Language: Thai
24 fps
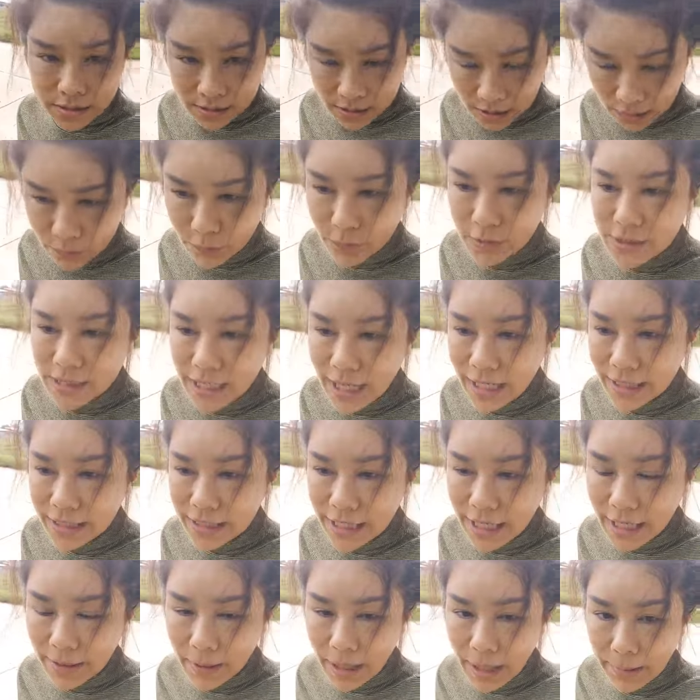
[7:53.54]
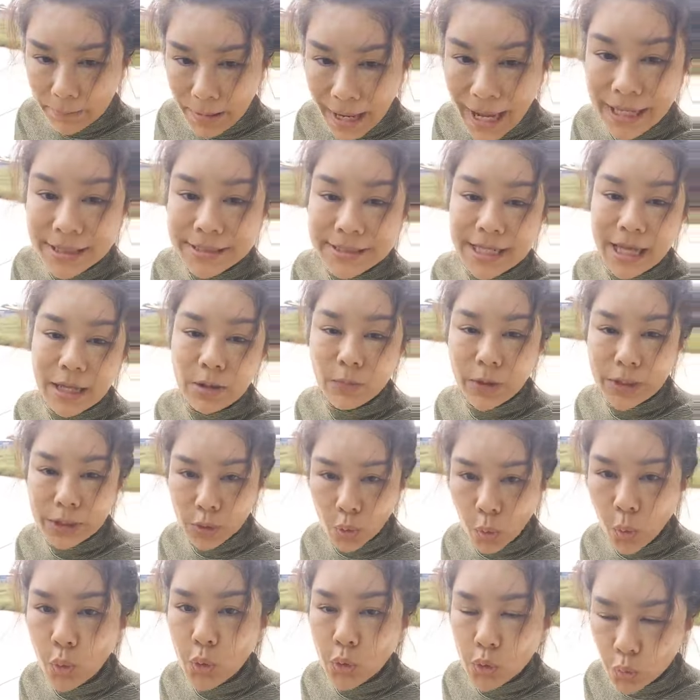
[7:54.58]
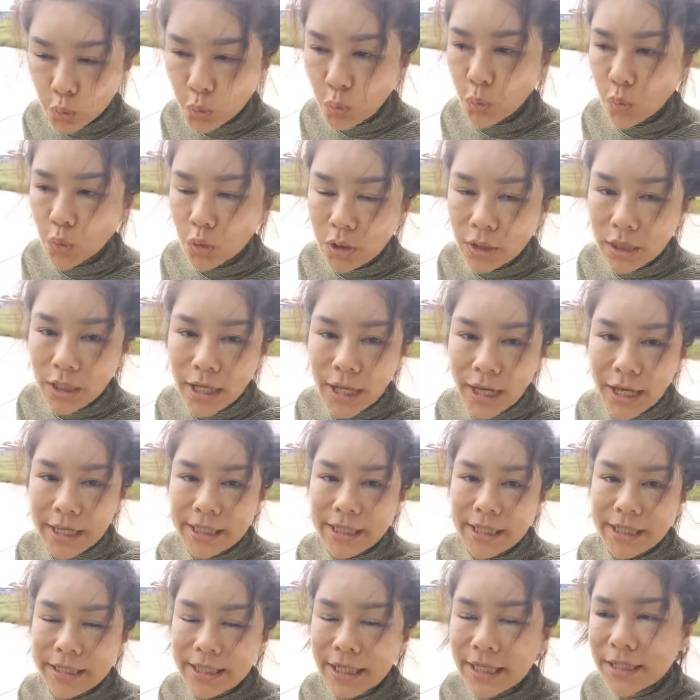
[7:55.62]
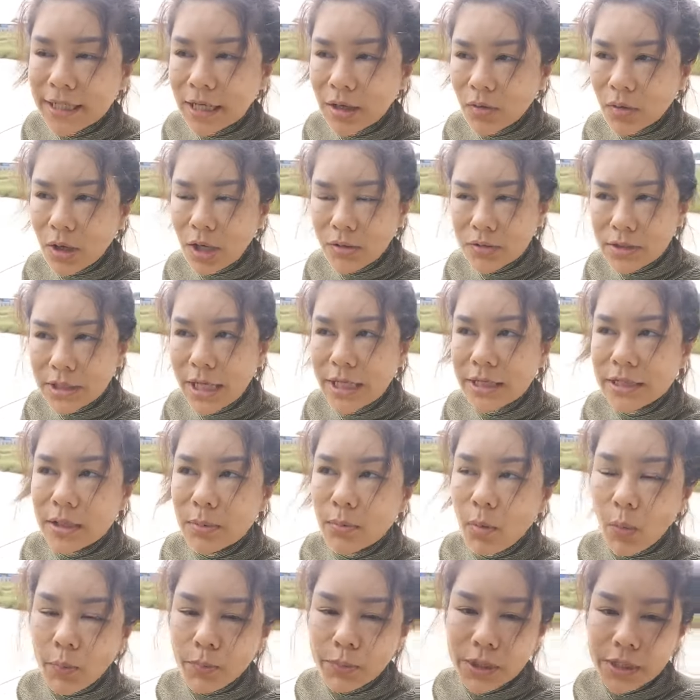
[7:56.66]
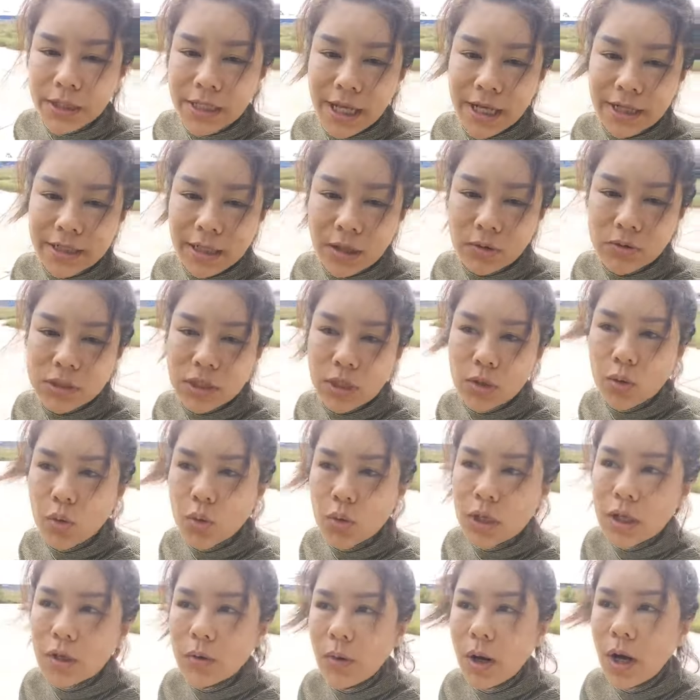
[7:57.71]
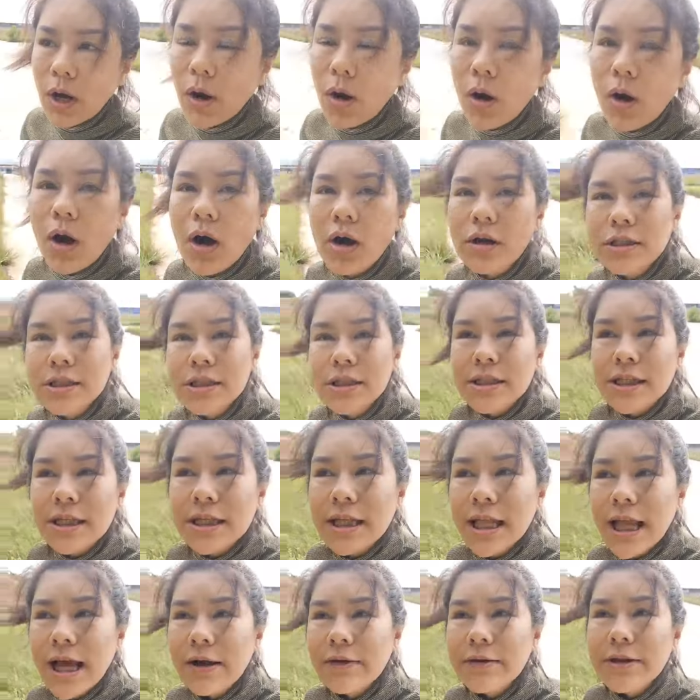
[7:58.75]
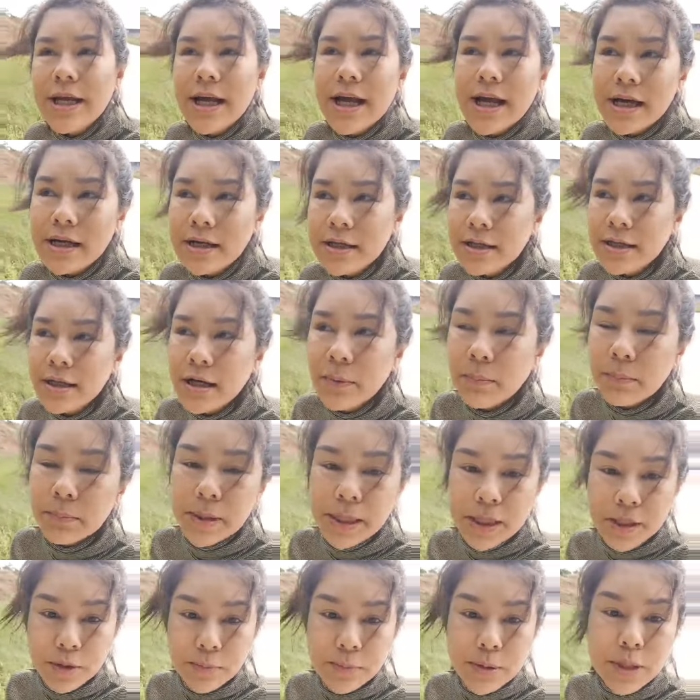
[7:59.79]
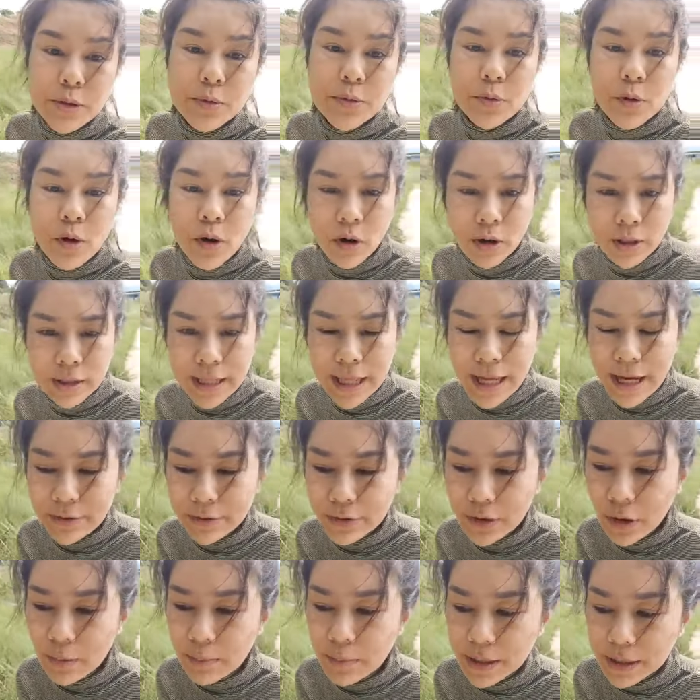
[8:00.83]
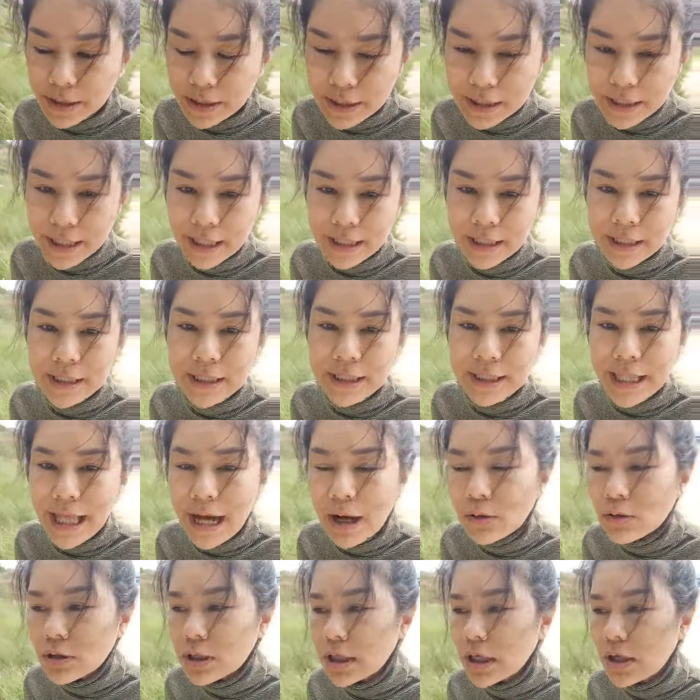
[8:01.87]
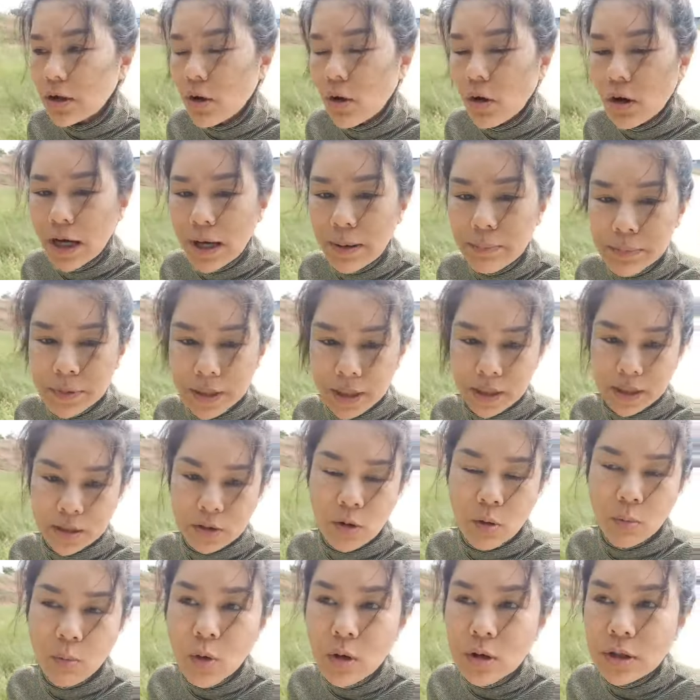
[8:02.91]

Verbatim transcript: จิตวิญญาณนี้มาอาศัยวัตถุอยู่ อันนี้ถ้าเราเข้าใจระบบนี้นะเราจะรู้เลยว่าอ๋อจริง ๆ แล้วเนี่ยมีมีอยู่ก่อนแล้วเนาะเหมือนที่เนเคยเล่าเรื่องของกำเนิดของพ